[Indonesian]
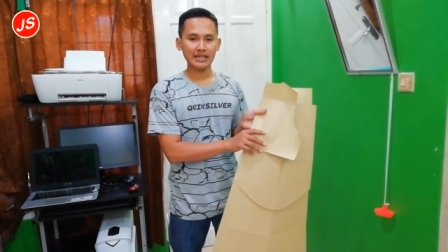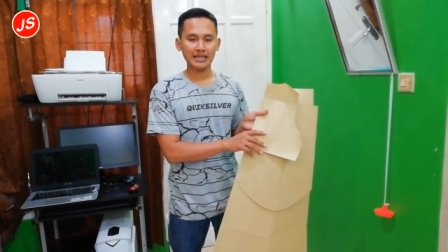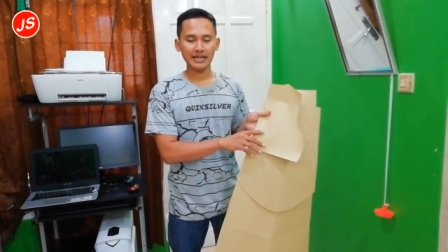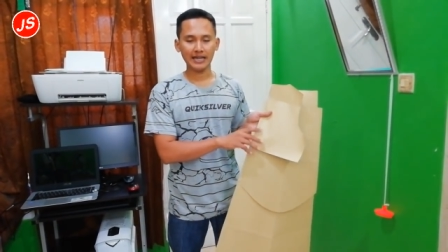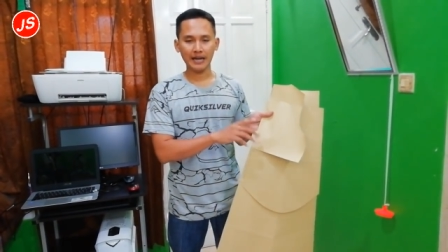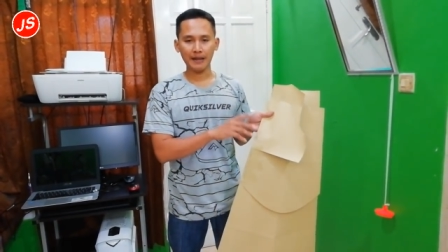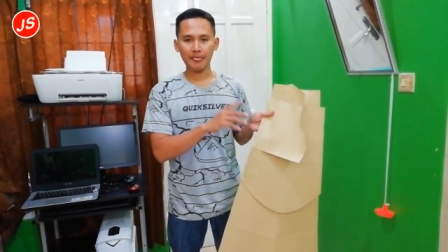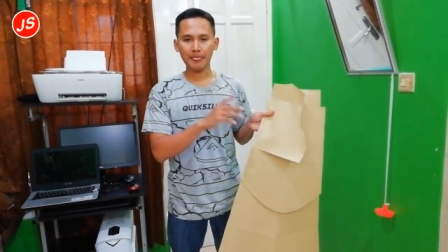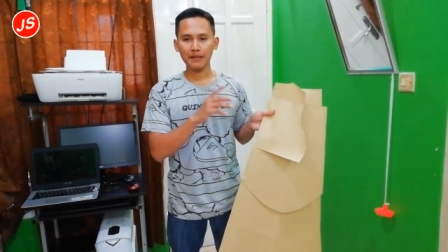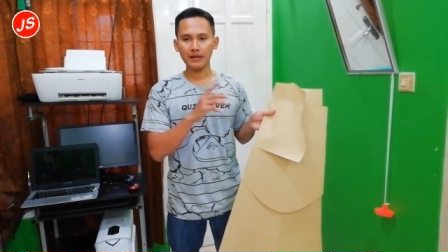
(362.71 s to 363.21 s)

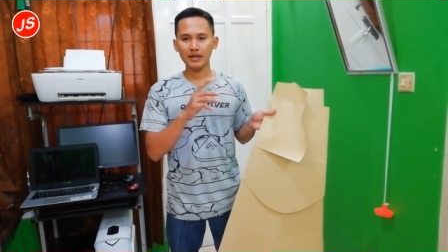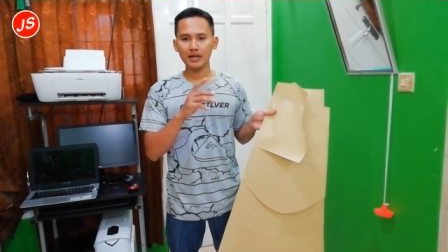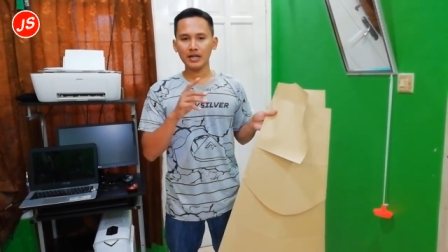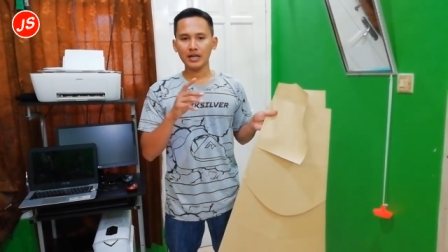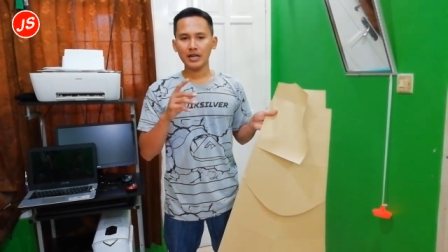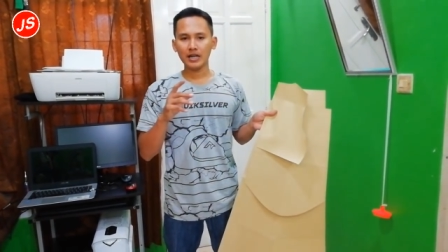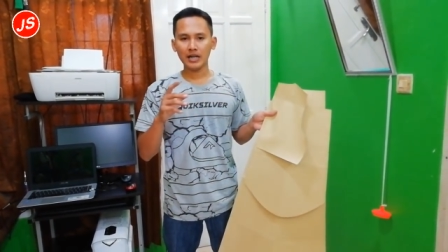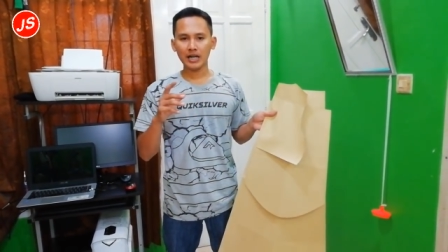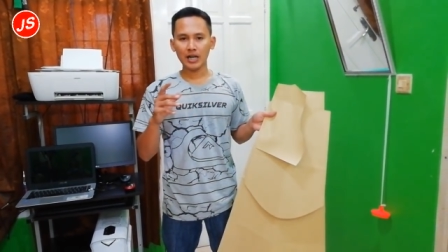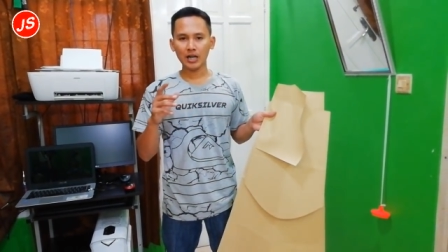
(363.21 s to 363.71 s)
Nah,
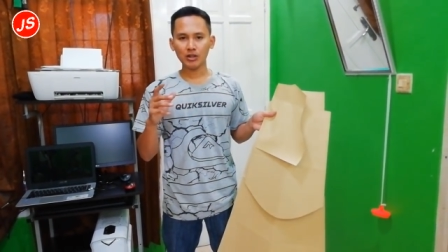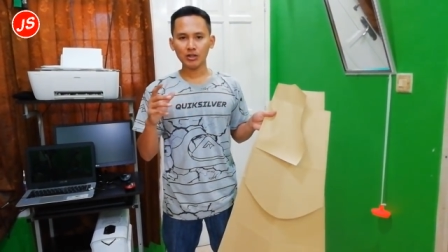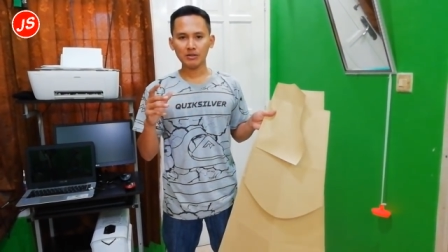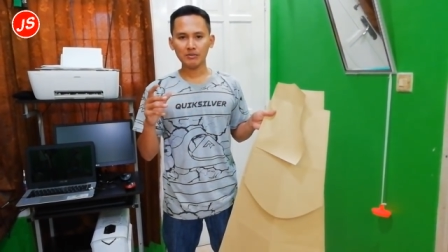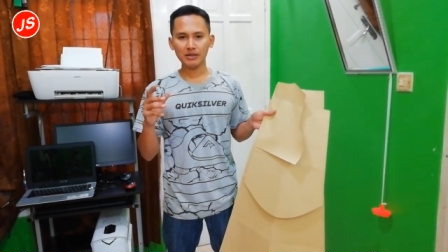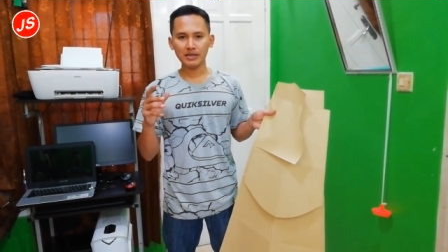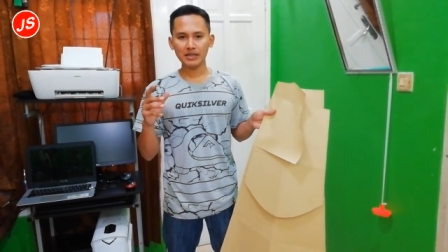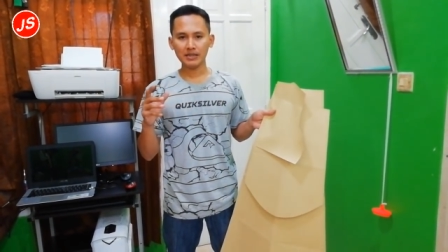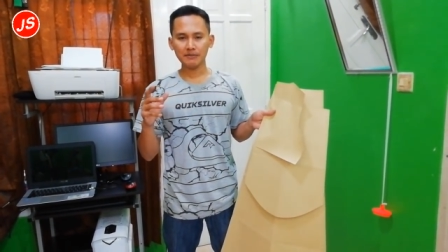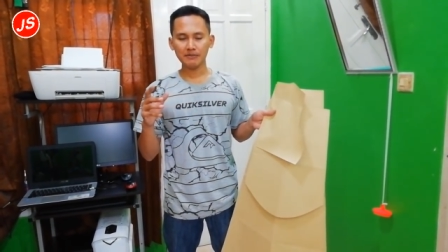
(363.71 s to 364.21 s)
kalau
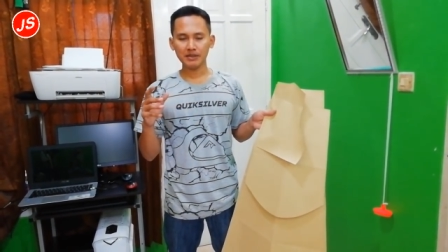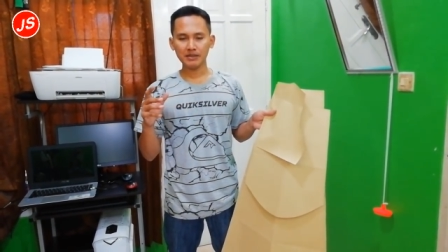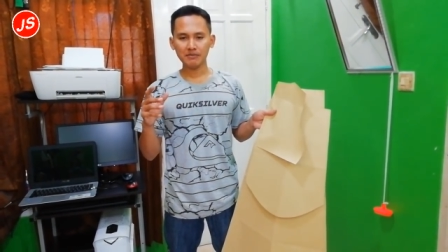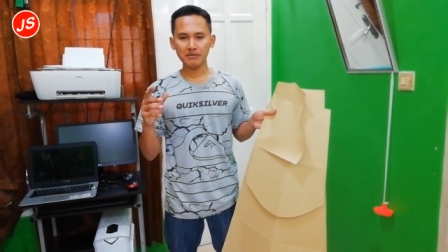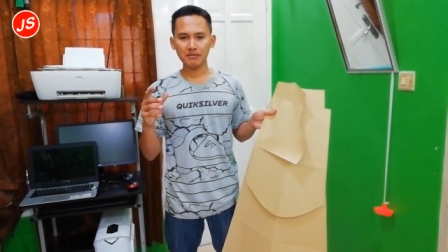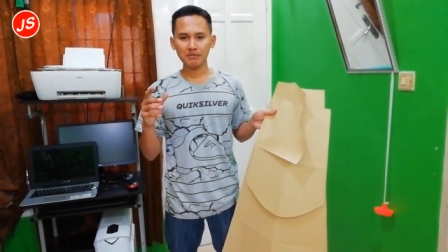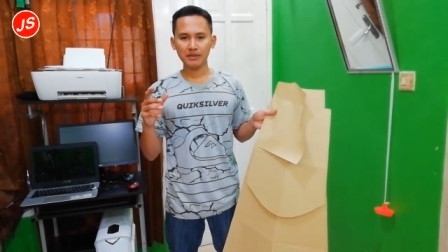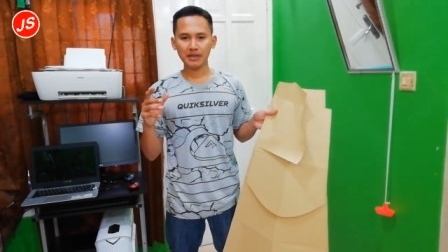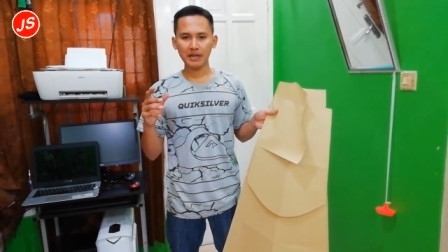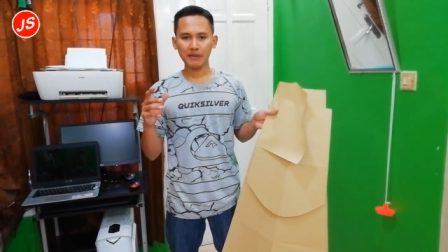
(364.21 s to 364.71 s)
teman-teman
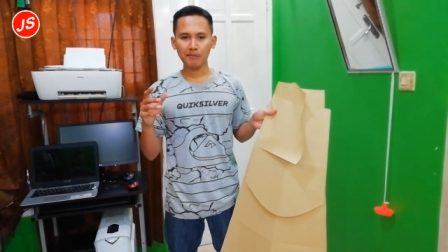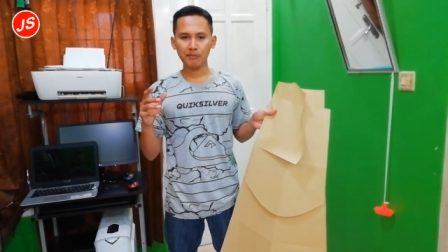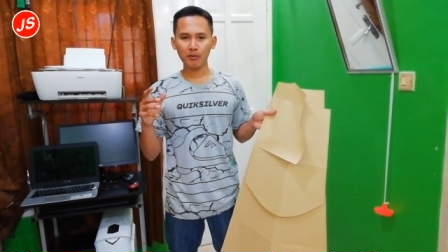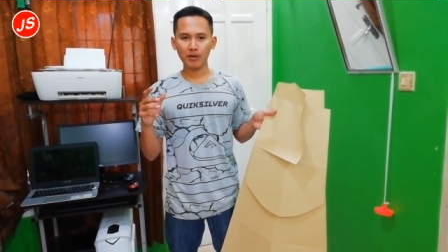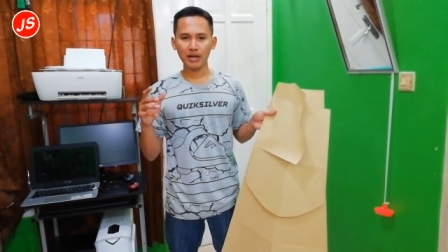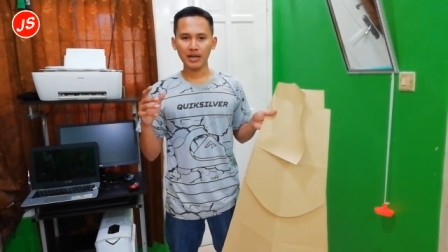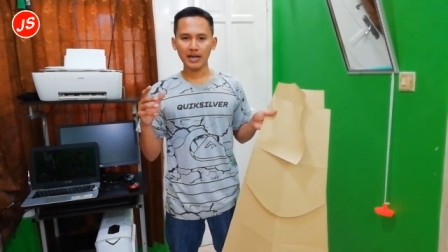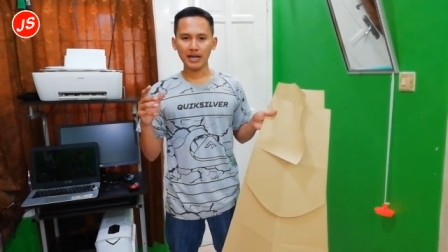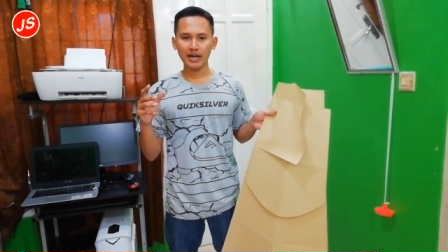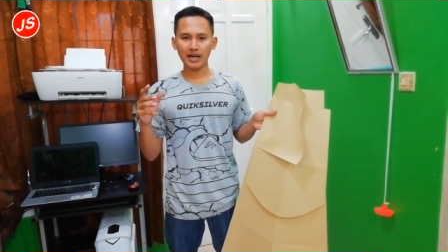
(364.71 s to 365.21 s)
membeli
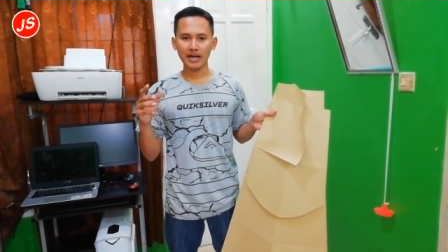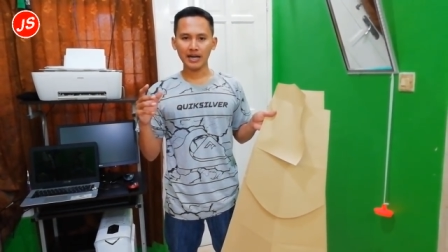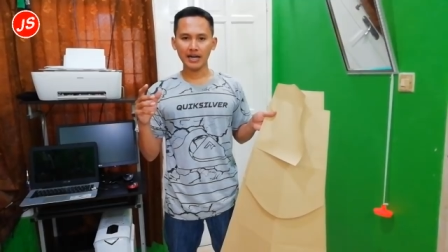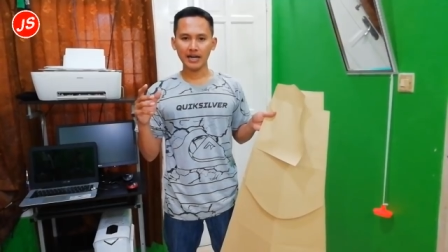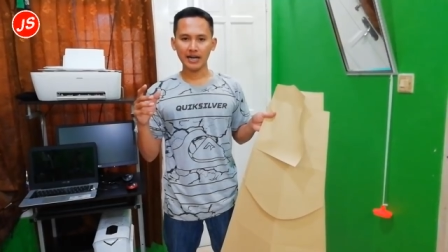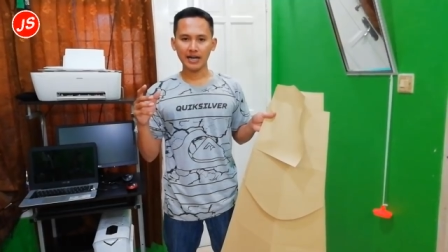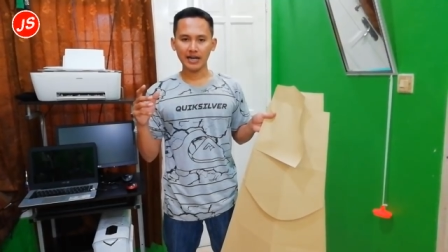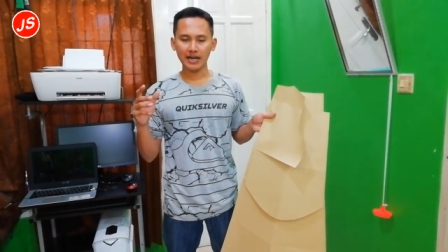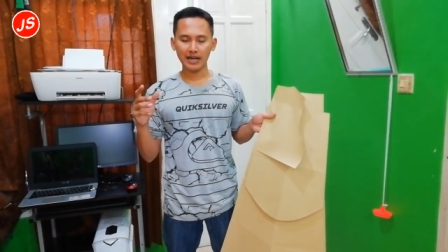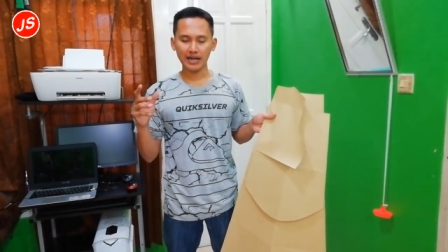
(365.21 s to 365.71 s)

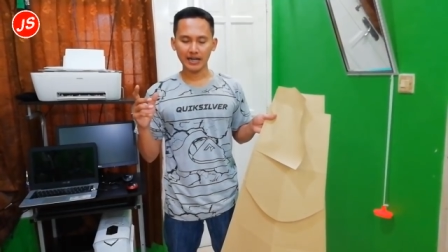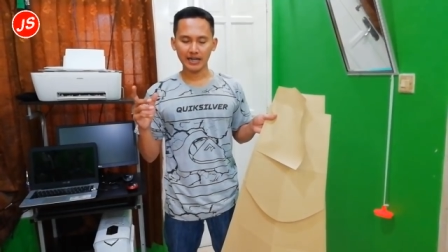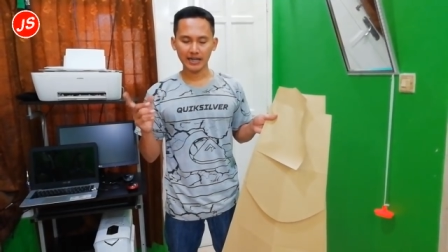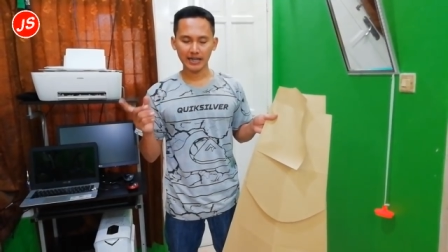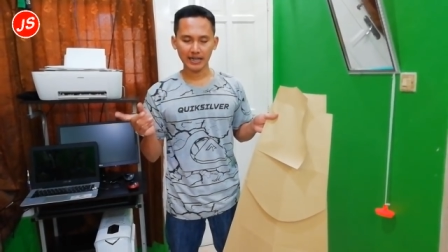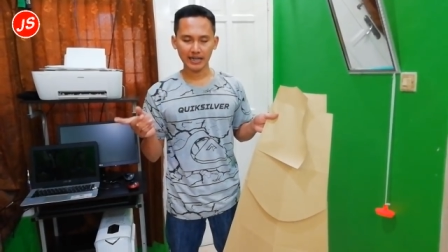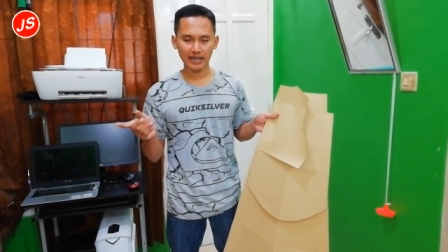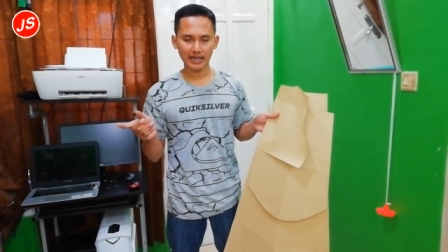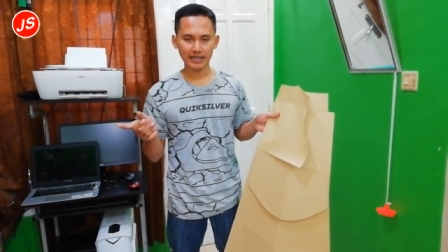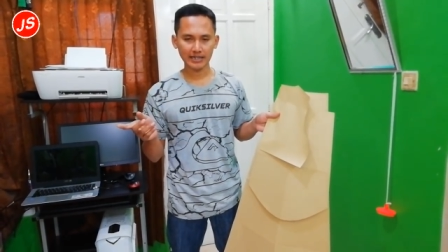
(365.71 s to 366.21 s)
pola
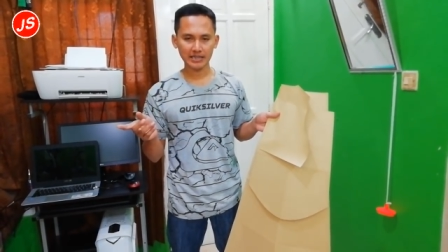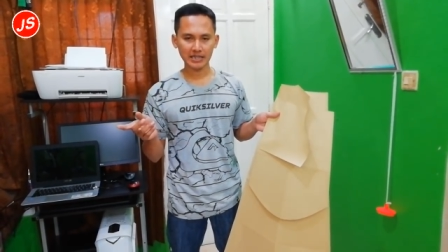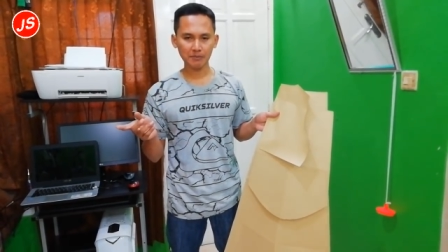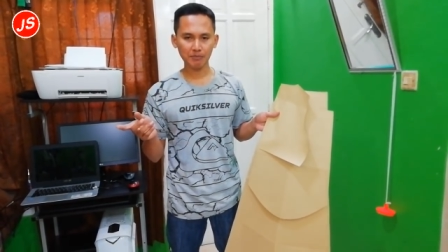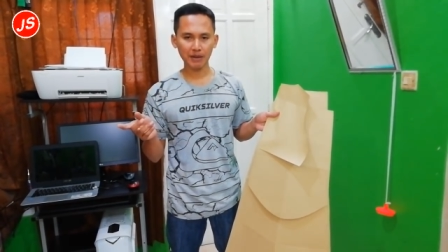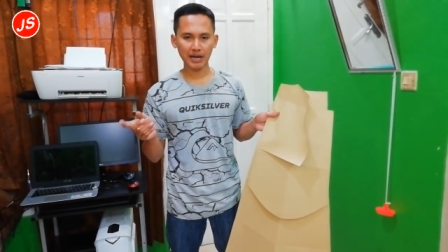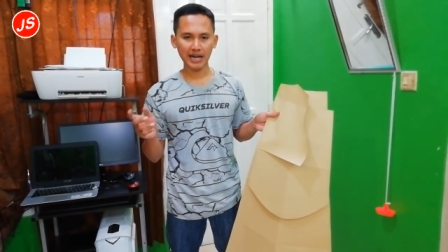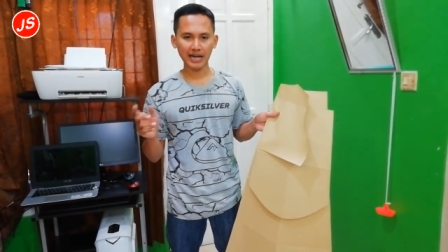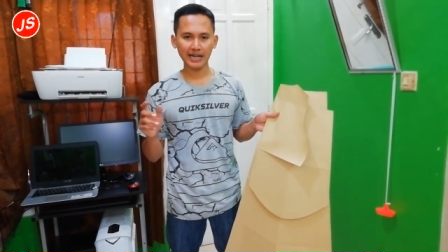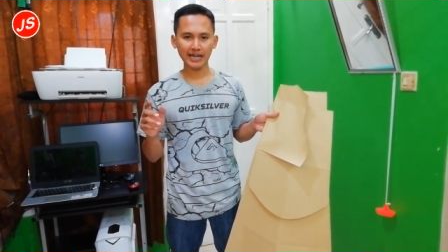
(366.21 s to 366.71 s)

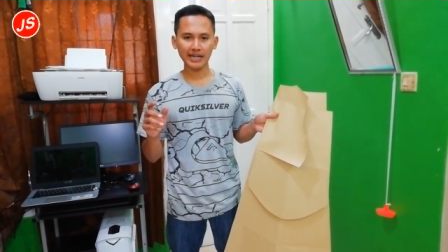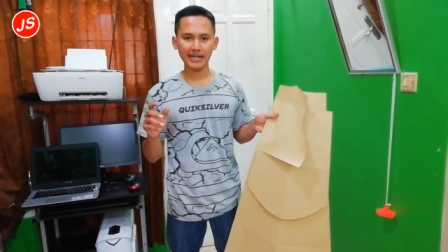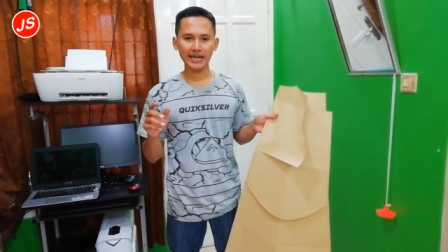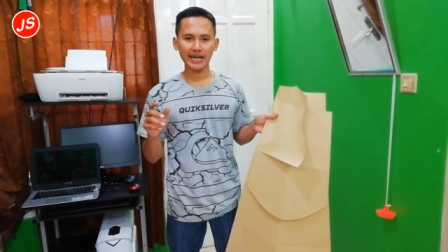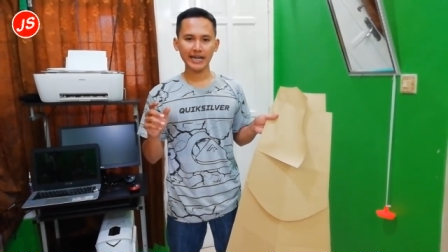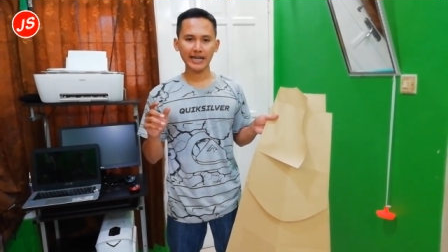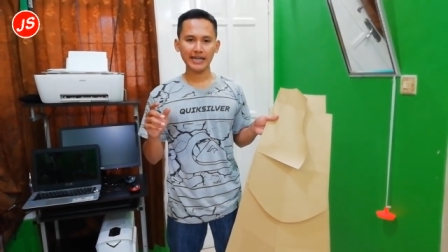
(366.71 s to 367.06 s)
ciplak,